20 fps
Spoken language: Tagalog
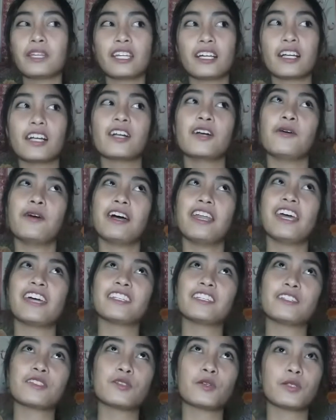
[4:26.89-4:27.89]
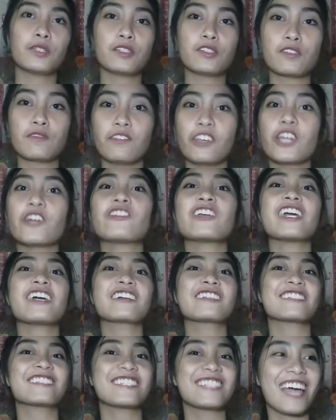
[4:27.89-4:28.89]
pinagagawa natin. So, that's very
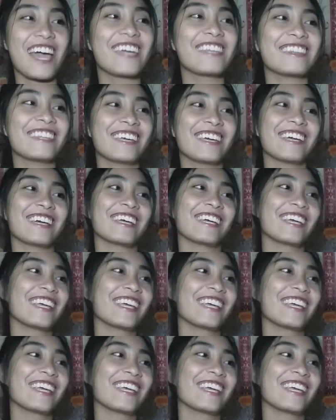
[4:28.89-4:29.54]
exciting.